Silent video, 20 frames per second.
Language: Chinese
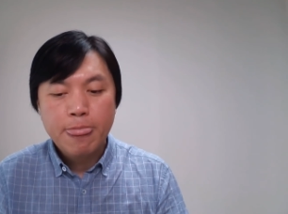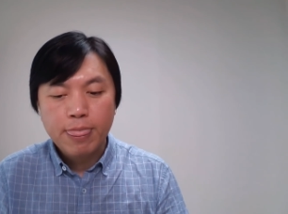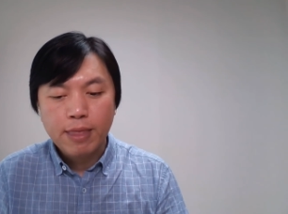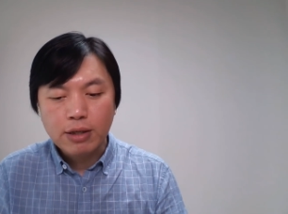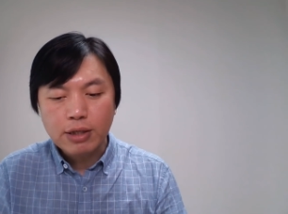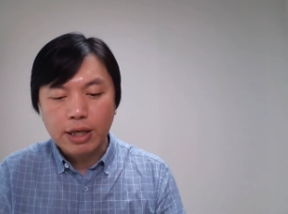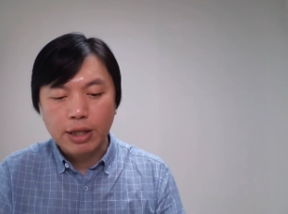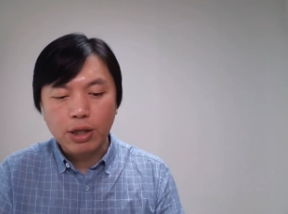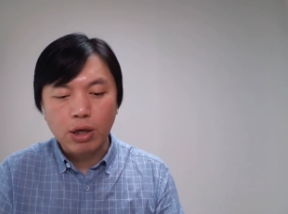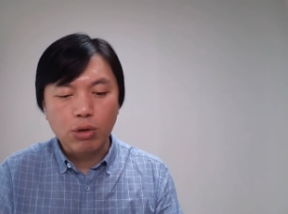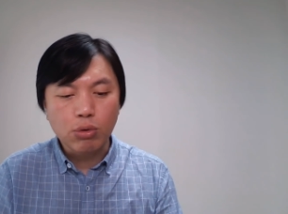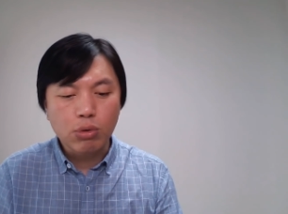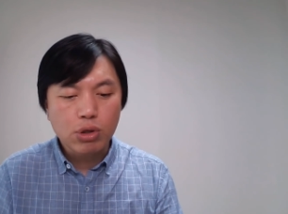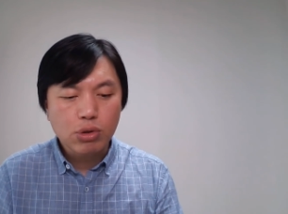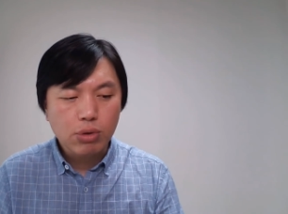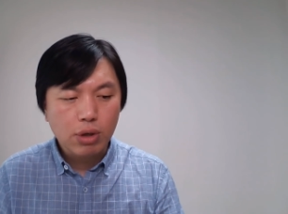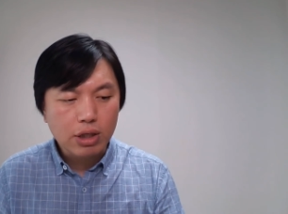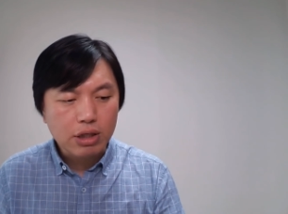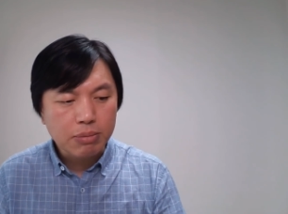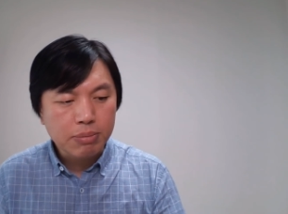那但很多人
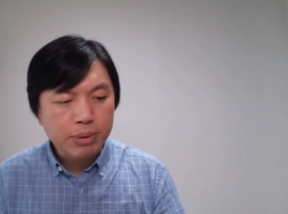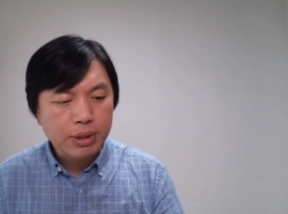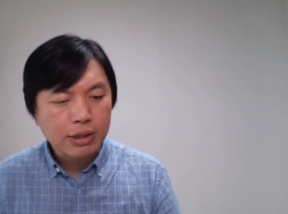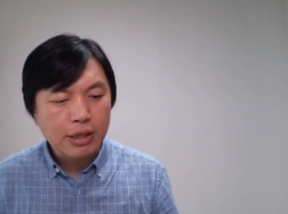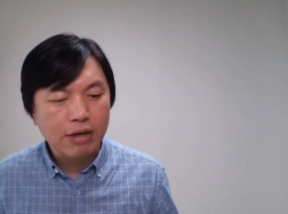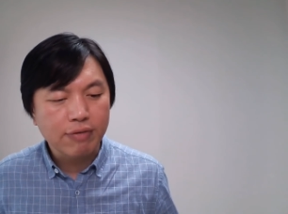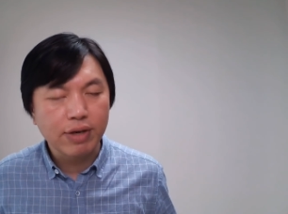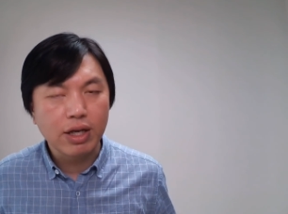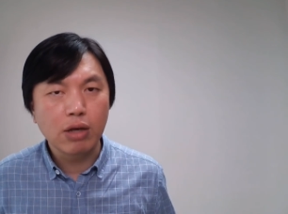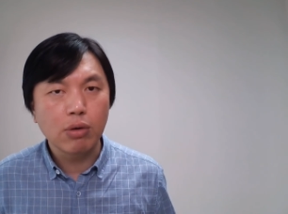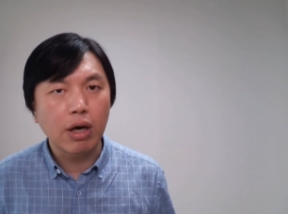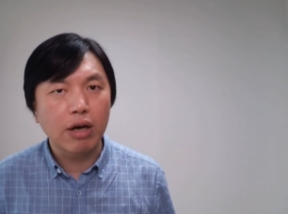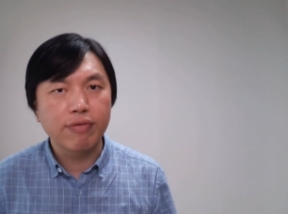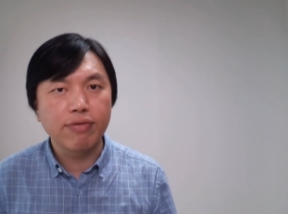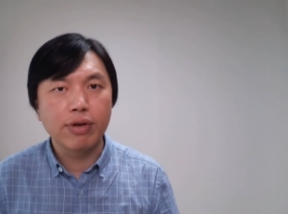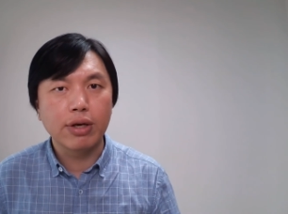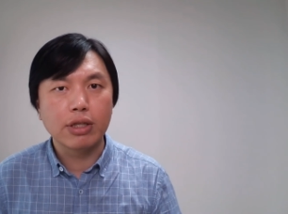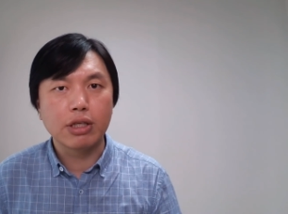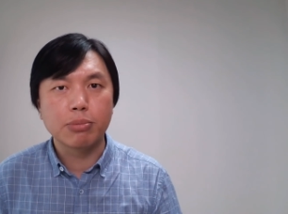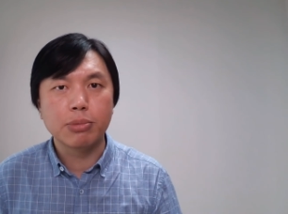说了，你们凭啥围立法
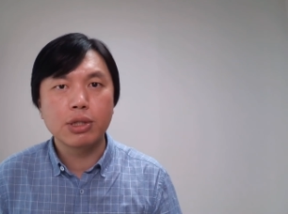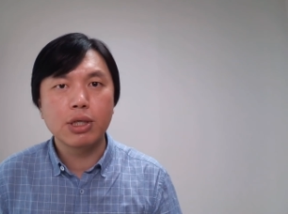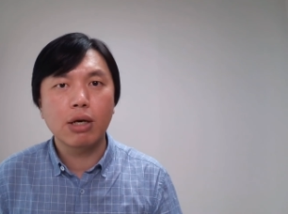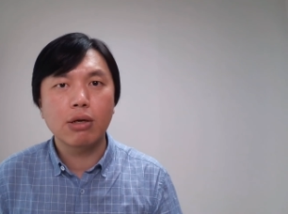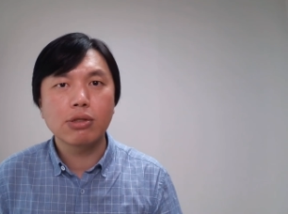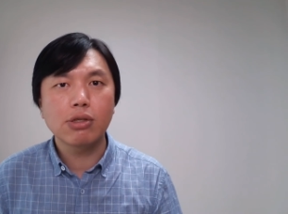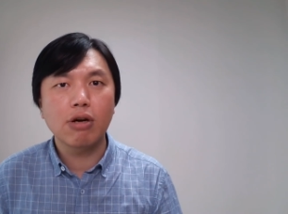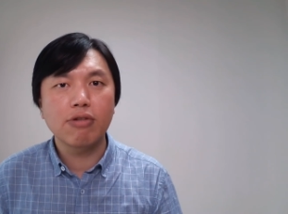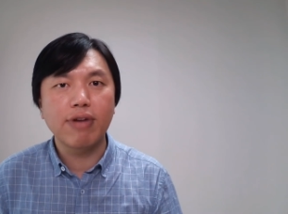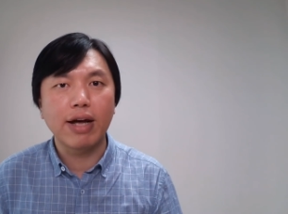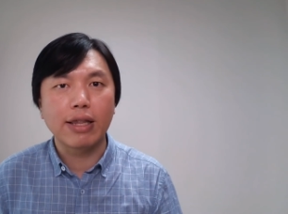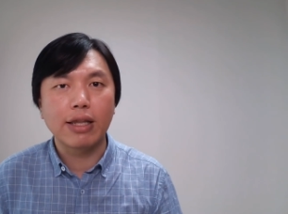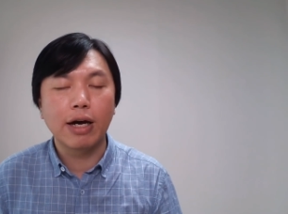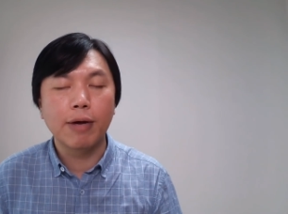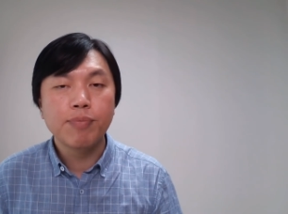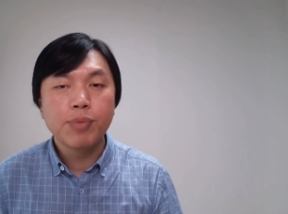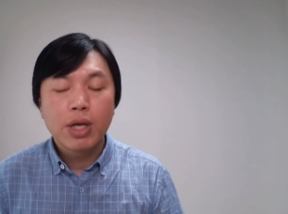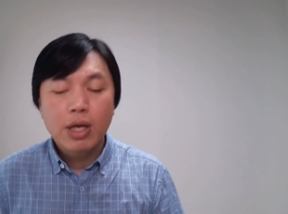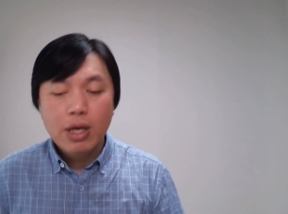会啊？你们这要造反呢？